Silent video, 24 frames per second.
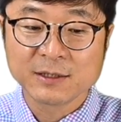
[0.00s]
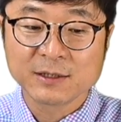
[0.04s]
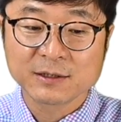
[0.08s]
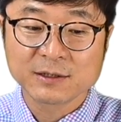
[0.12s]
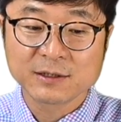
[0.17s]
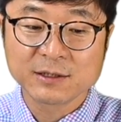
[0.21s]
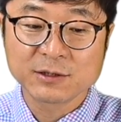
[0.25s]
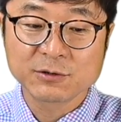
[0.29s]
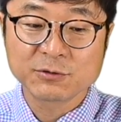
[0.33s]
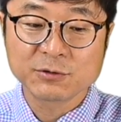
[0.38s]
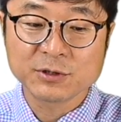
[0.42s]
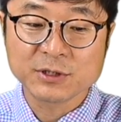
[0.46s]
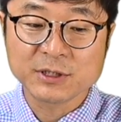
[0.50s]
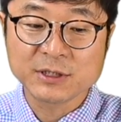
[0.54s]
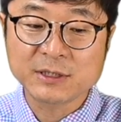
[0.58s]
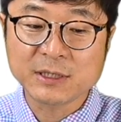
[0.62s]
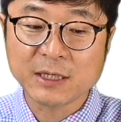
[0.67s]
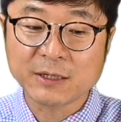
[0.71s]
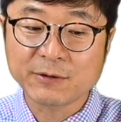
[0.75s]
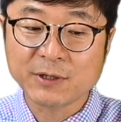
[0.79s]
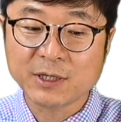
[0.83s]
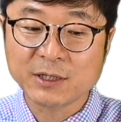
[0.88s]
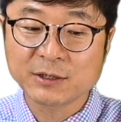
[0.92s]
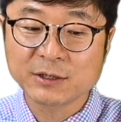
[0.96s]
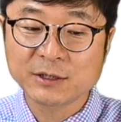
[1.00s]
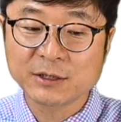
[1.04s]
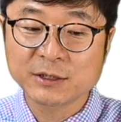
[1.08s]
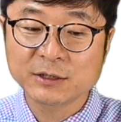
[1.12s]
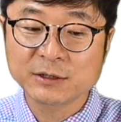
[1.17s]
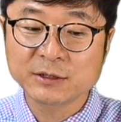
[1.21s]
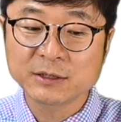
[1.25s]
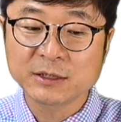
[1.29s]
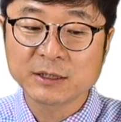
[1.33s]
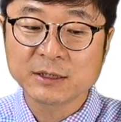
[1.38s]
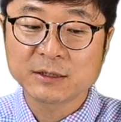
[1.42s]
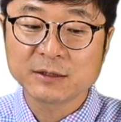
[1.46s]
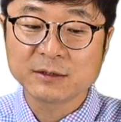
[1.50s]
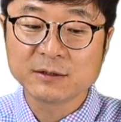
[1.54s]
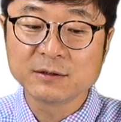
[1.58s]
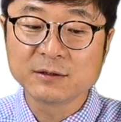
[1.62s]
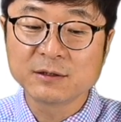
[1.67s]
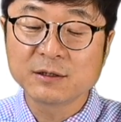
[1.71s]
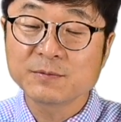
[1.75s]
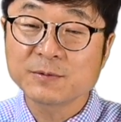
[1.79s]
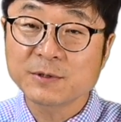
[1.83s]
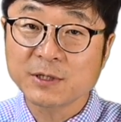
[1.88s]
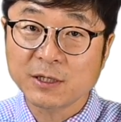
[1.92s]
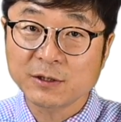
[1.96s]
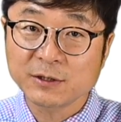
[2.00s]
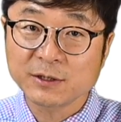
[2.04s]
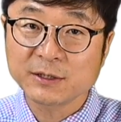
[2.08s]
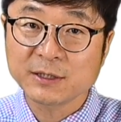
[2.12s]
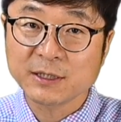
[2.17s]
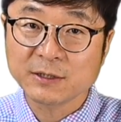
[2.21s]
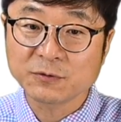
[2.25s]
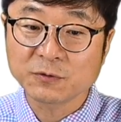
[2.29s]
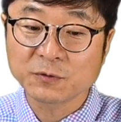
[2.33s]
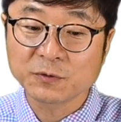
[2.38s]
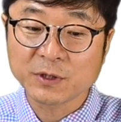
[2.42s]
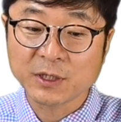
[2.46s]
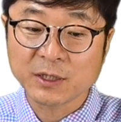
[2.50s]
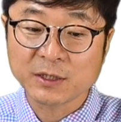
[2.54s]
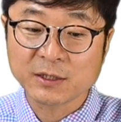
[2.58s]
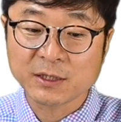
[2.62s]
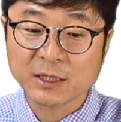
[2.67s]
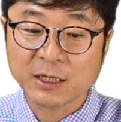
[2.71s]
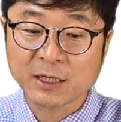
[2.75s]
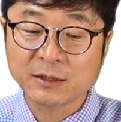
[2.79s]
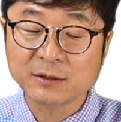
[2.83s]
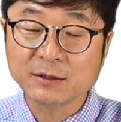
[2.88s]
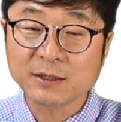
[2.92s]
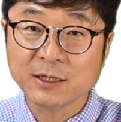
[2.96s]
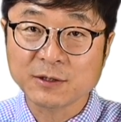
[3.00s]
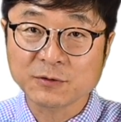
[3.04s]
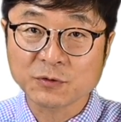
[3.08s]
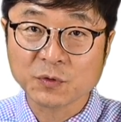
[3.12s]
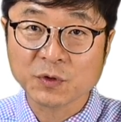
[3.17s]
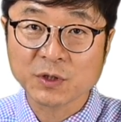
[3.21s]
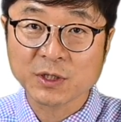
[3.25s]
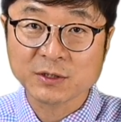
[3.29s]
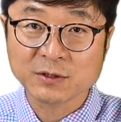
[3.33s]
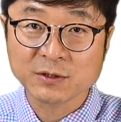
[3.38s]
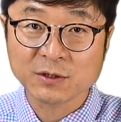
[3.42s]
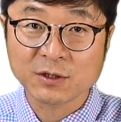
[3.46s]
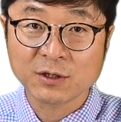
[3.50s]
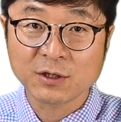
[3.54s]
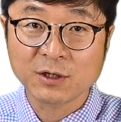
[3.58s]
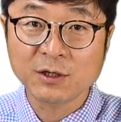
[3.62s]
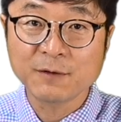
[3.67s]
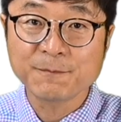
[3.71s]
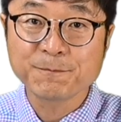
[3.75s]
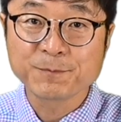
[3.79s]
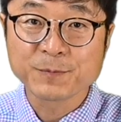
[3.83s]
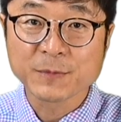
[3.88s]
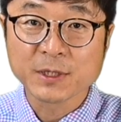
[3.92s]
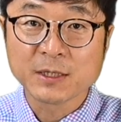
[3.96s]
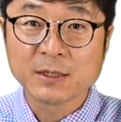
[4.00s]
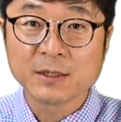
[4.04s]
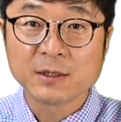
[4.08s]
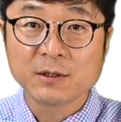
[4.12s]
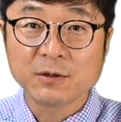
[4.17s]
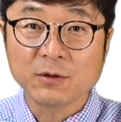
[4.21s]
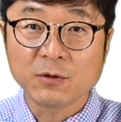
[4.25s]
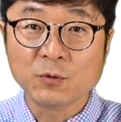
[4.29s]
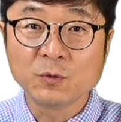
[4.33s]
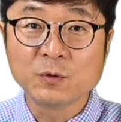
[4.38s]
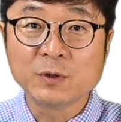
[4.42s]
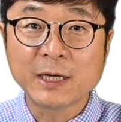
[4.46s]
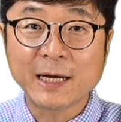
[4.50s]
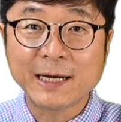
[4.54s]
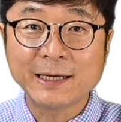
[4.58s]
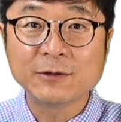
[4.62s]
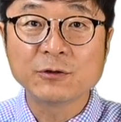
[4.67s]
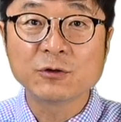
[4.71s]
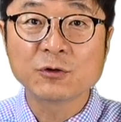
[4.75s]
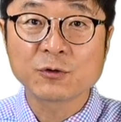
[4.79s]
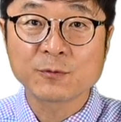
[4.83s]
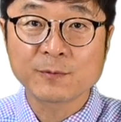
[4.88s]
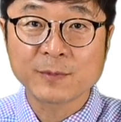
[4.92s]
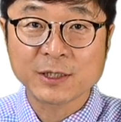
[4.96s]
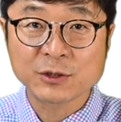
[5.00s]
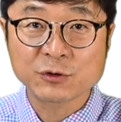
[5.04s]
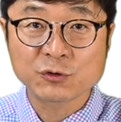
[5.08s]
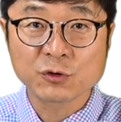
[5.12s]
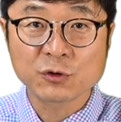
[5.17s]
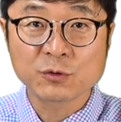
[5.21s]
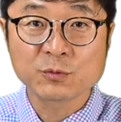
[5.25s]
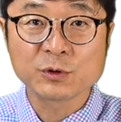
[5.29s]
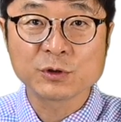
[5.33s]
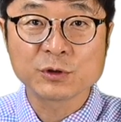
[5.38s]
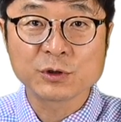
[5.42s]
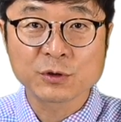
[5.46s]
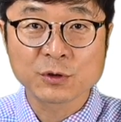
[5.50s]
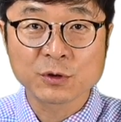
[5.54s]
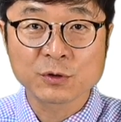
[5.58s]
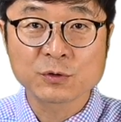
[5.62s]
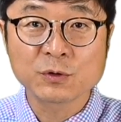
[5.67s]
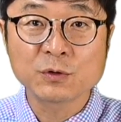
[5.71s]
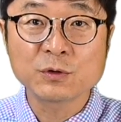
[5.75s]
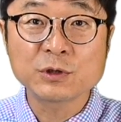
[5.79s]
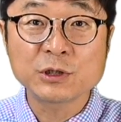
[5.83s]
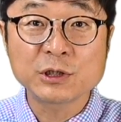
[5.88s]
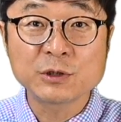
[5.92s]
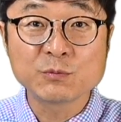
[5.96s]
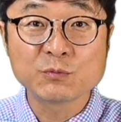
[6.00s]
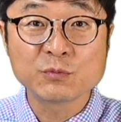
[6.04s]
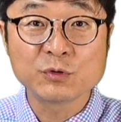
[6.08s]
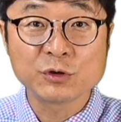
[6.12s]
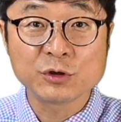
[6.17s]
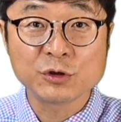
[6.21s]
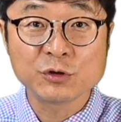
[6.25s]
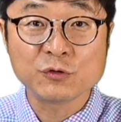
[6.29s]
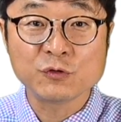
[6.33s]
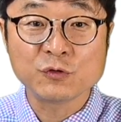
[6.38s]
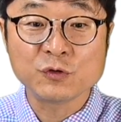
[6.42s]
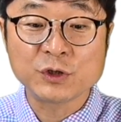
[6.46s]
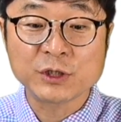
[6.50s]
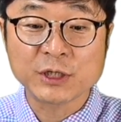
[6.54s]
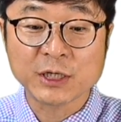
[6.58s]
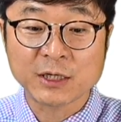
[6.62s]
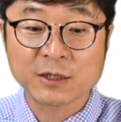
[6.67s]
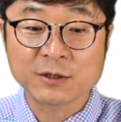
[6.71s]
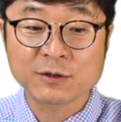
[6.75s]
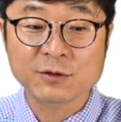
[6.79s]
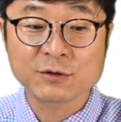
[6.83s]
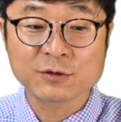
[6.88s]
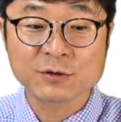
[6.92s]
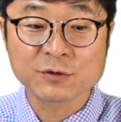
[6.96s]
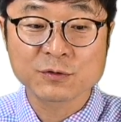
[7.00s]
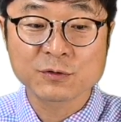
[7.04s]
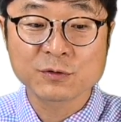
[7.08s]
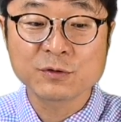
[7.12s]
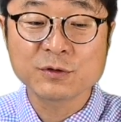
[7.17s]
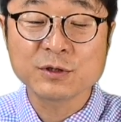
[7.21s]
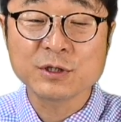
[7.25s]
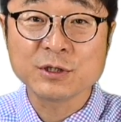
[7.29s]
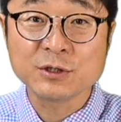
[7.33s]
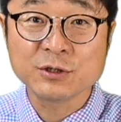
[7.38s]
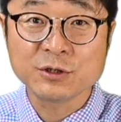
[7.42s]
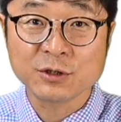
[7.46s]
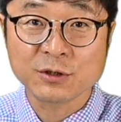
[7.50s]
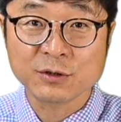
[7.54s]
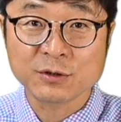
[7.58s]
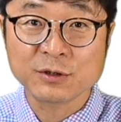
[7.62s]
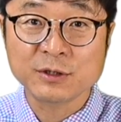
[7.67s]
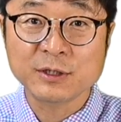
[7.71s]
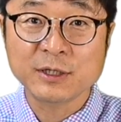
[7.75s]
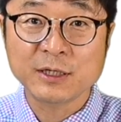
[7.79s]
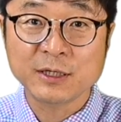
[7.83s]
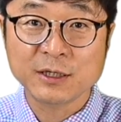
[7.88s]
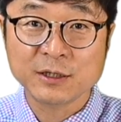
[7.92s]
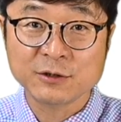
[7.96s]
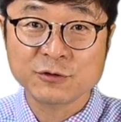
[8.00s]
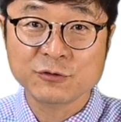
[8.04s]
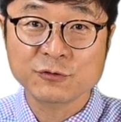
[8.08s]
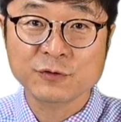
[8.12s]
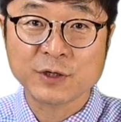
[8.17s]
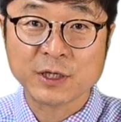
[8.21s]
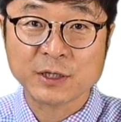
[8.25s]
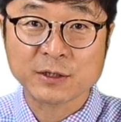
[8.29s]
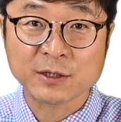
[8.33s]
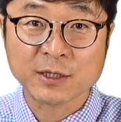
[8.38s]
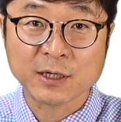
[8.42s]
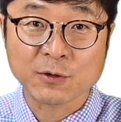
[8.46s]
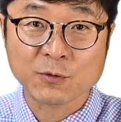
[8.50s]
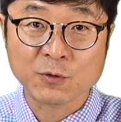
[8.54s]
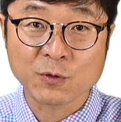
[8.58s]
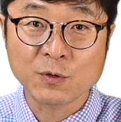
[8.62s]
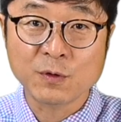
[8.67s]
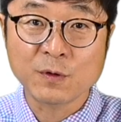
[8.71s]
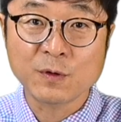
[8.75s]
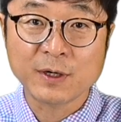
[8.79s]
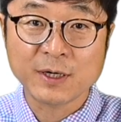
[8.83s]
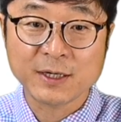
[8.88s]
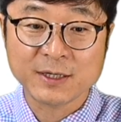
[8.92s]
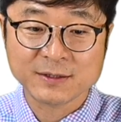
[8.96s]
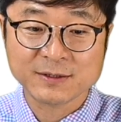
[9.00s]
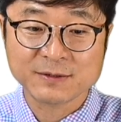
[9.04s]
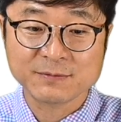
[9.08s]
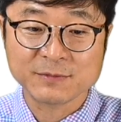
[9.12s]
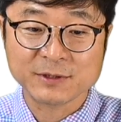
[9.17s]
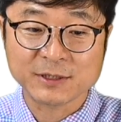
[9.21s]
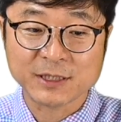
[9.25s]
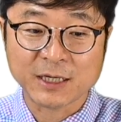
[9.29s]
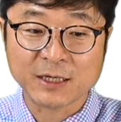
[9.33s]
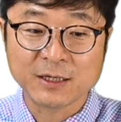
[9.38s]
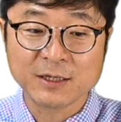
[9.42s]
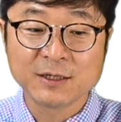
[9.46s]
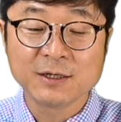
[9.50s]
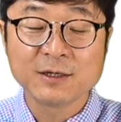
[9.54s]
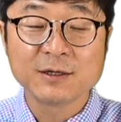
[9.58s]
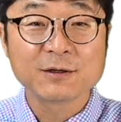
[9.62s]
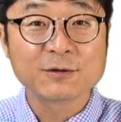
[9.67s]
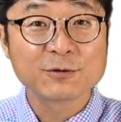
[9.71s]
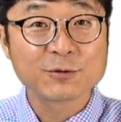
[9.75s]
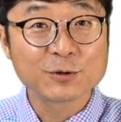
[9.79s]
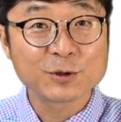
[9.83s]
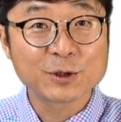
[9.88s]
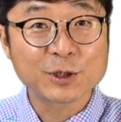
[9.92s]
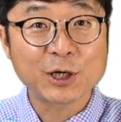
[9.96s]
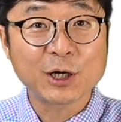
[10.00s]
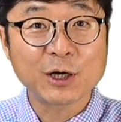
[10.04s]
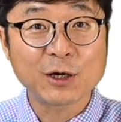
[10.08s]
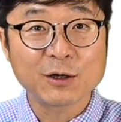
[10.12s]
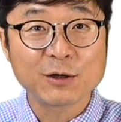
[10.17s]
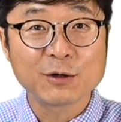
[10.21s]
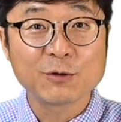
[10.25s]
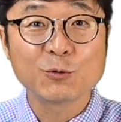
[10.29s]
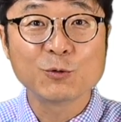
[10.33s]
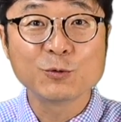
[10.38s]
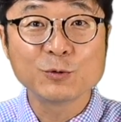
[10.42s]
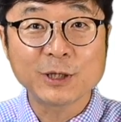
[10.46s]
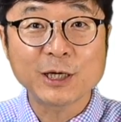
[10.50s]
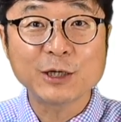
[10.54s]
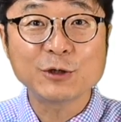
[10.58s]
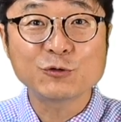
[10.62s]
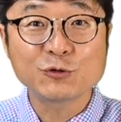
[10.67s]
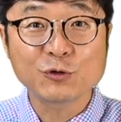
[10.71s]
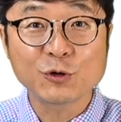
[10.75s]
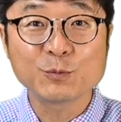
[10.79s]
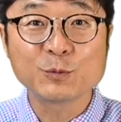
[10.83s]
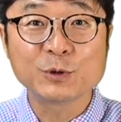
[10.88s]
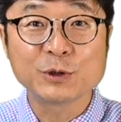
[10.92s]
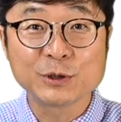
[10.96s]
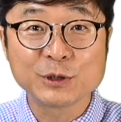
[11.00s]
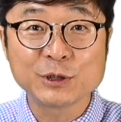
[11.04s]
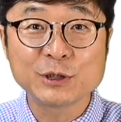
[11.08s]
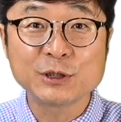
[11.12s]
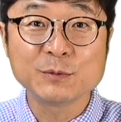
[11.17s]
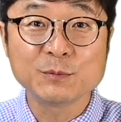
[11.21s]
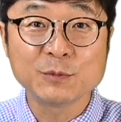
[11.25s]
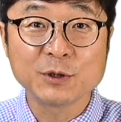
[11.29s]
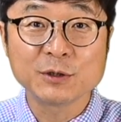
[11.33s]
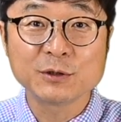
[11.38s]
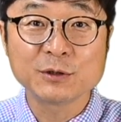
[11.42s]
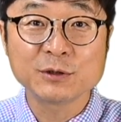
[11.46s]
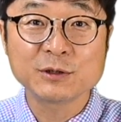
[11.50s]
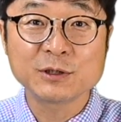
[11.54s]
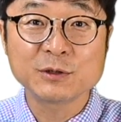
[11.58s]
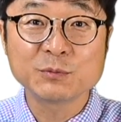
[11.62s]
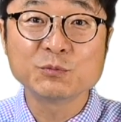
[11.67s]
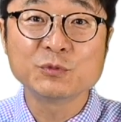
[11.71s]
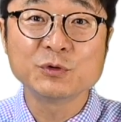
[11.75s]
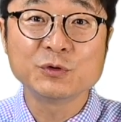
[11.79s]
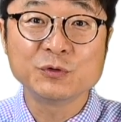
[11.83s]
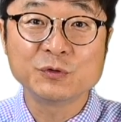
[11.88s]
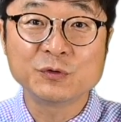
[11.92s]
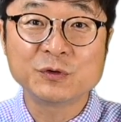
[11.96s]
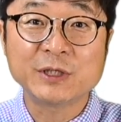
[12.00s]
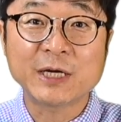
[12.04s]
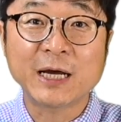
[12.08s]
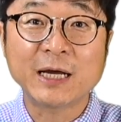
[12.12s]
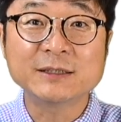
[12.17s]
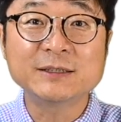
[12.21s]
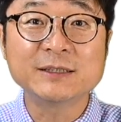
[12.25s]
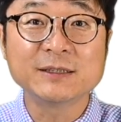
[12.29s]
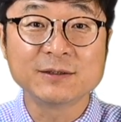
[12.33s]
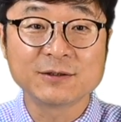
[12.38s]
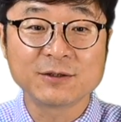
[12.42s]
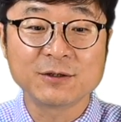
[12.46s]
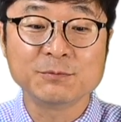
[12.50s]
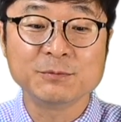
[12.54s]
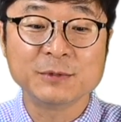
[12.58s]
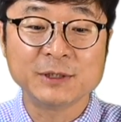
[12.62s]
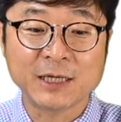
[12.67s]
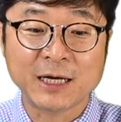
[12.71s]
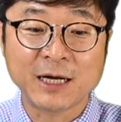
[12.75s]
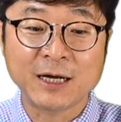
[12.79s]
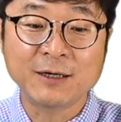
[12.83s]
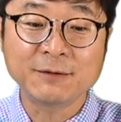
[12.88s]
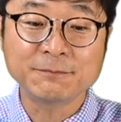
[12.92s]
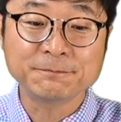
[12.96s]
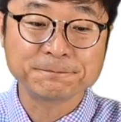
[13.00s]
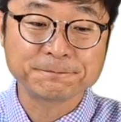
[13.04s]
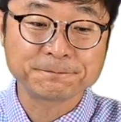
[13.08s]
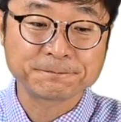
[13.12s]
그리고 이 상황은 응급 상황이 계속되는 한 계속해서 온라인으로만 수업을 들어도 신분을 유지한 것으로 인정을 해주겠다고 했습니다. 그러니까 온라인 수업 들으시면 신분 유지하시는 겁니다.